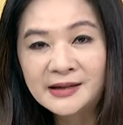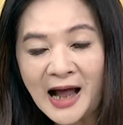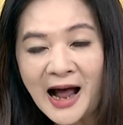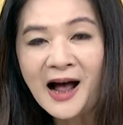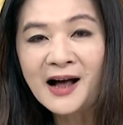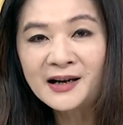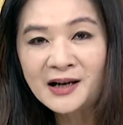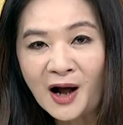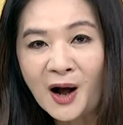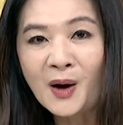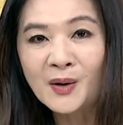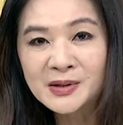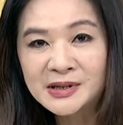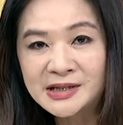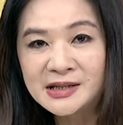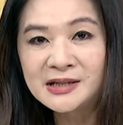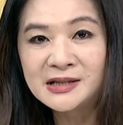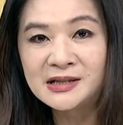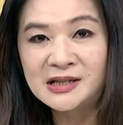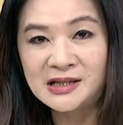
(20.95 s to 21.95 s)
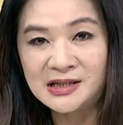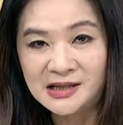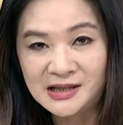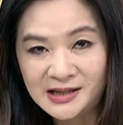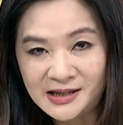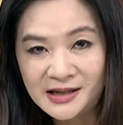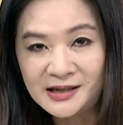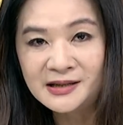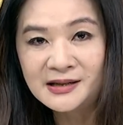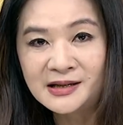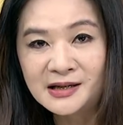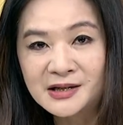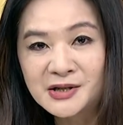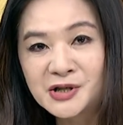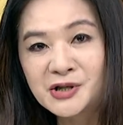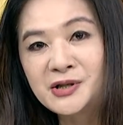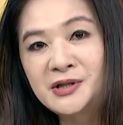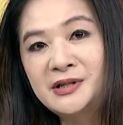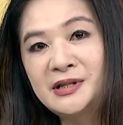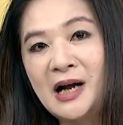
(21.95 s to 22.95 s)
他靠自己赢得
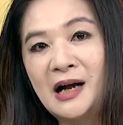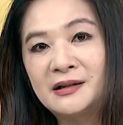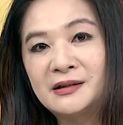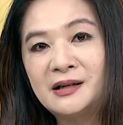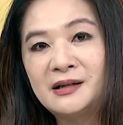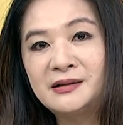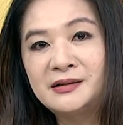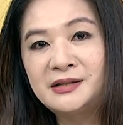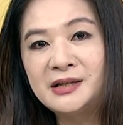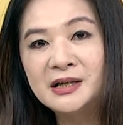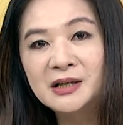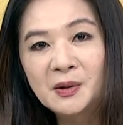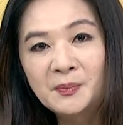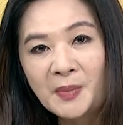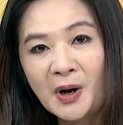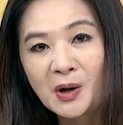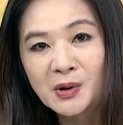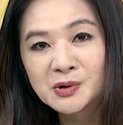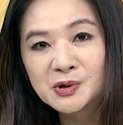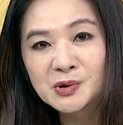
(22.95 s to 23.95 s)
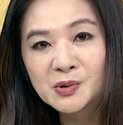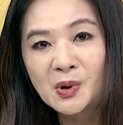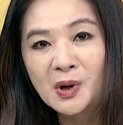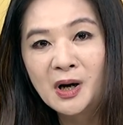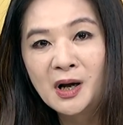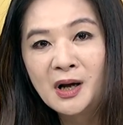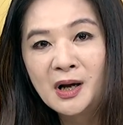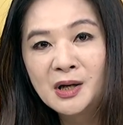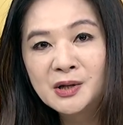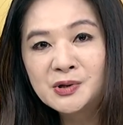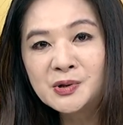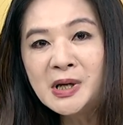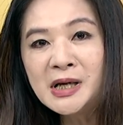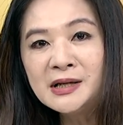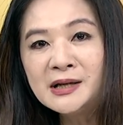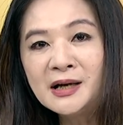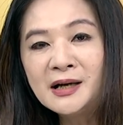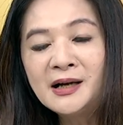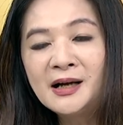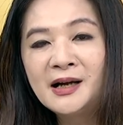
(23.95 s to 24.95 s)
市长的这个宝座。所
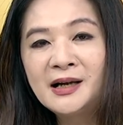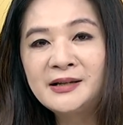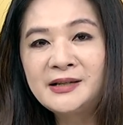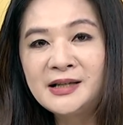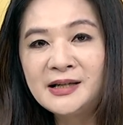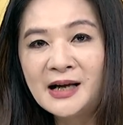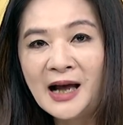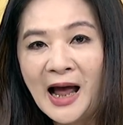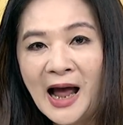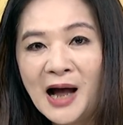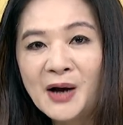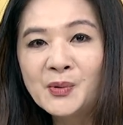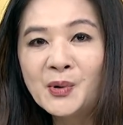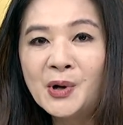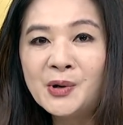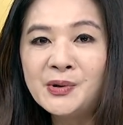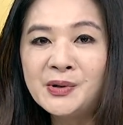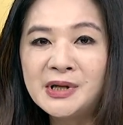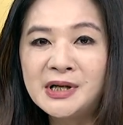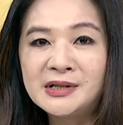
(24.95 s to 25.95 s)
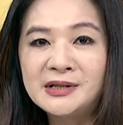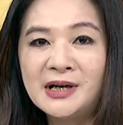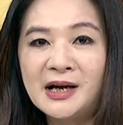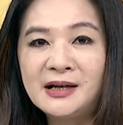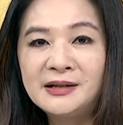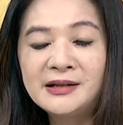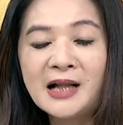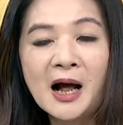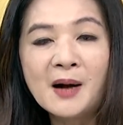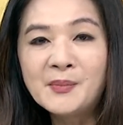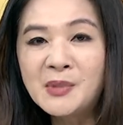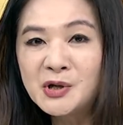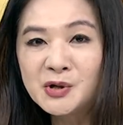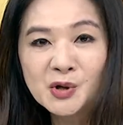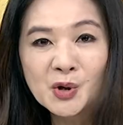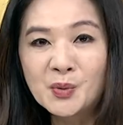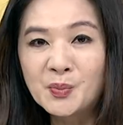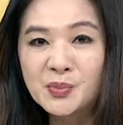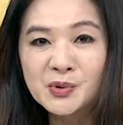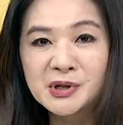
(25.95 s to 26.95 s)
以呢，挺韩国瑜的人，他们
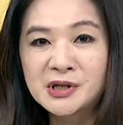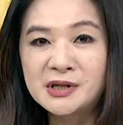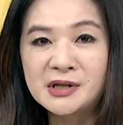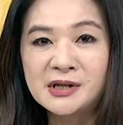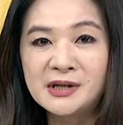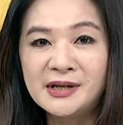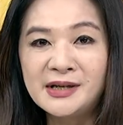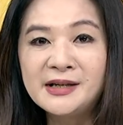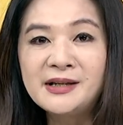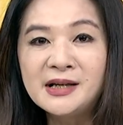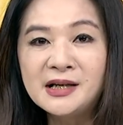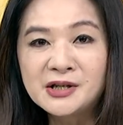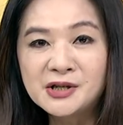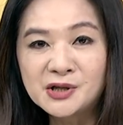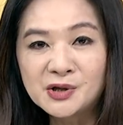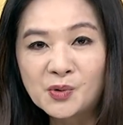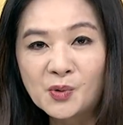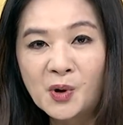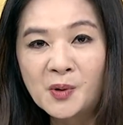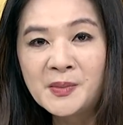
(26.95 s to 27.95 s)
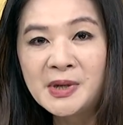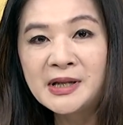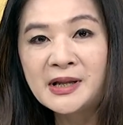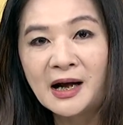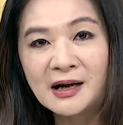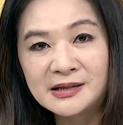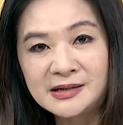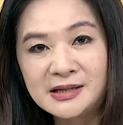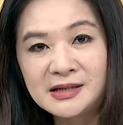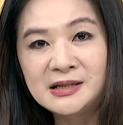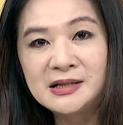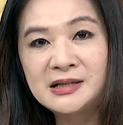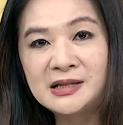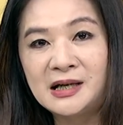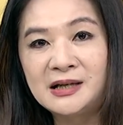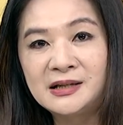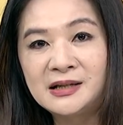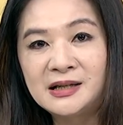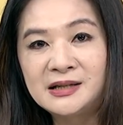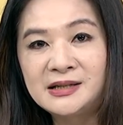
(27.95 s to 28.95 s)
都不是一定是国民党基
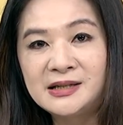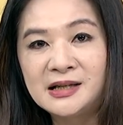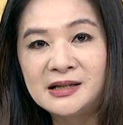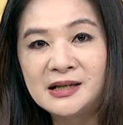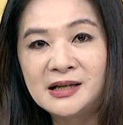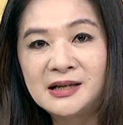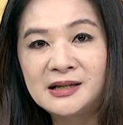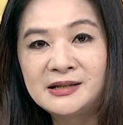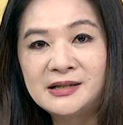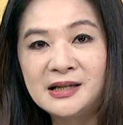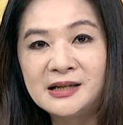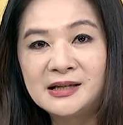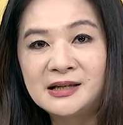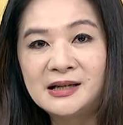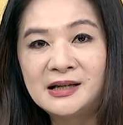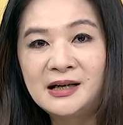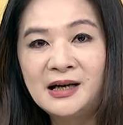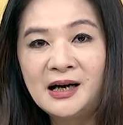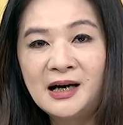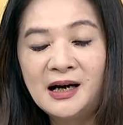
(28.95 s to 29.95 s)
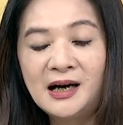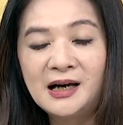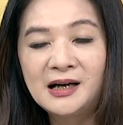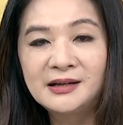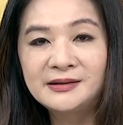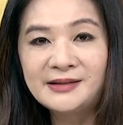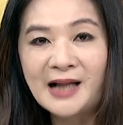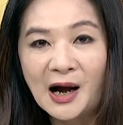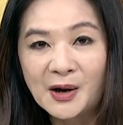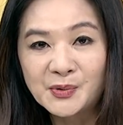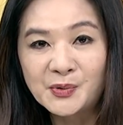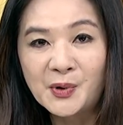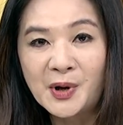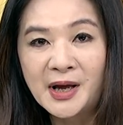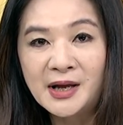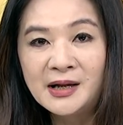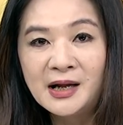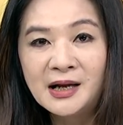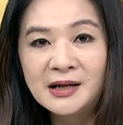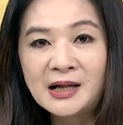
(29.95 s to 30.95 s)
层的这个这个呃党
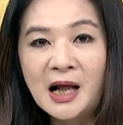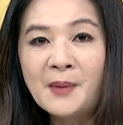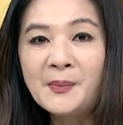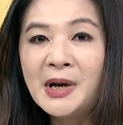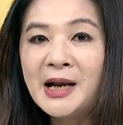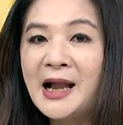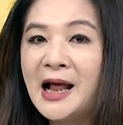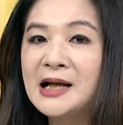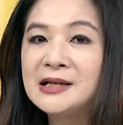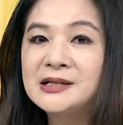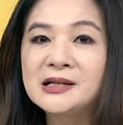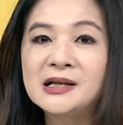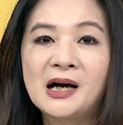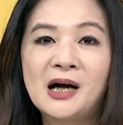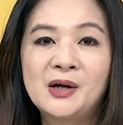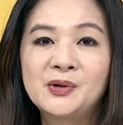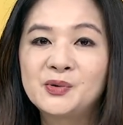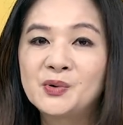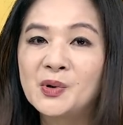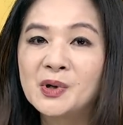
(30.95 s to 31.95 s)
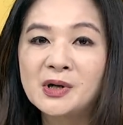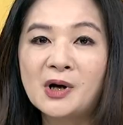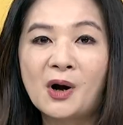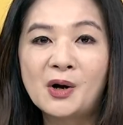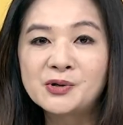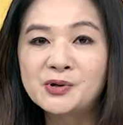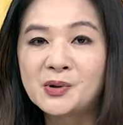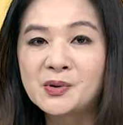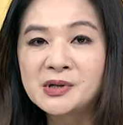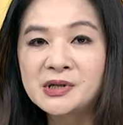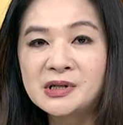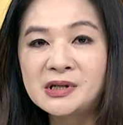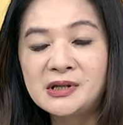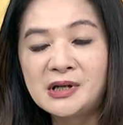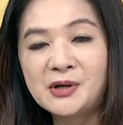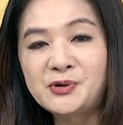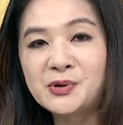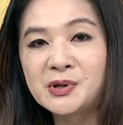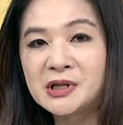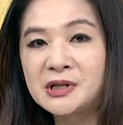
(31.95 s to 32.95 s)
员，他们来自很多高雄市，
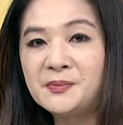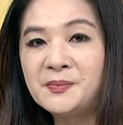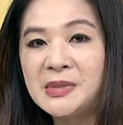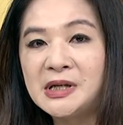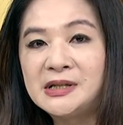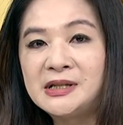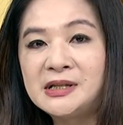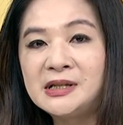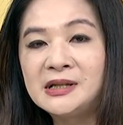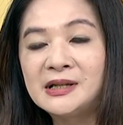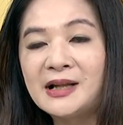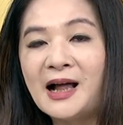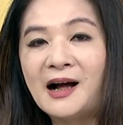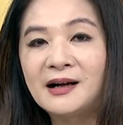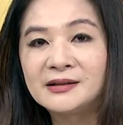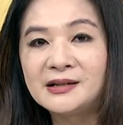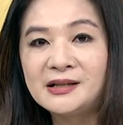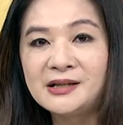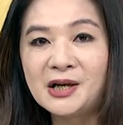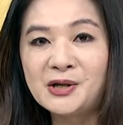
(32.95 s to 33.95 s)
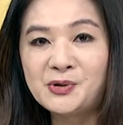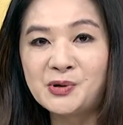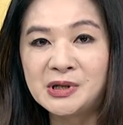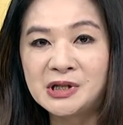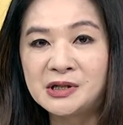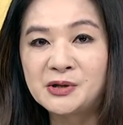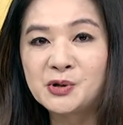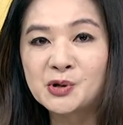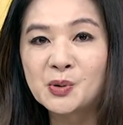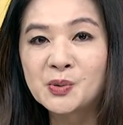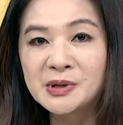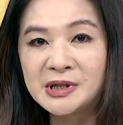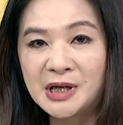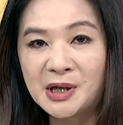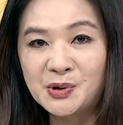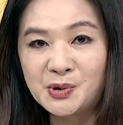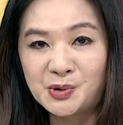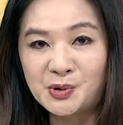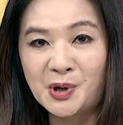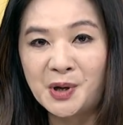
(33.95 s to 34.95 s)
也许是民进党的，也许是中
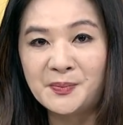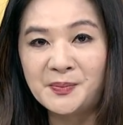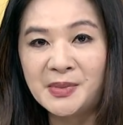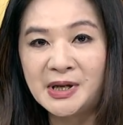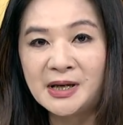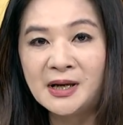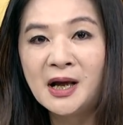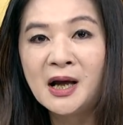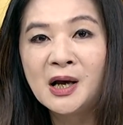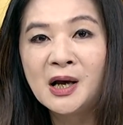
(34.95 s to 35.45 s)
间选民。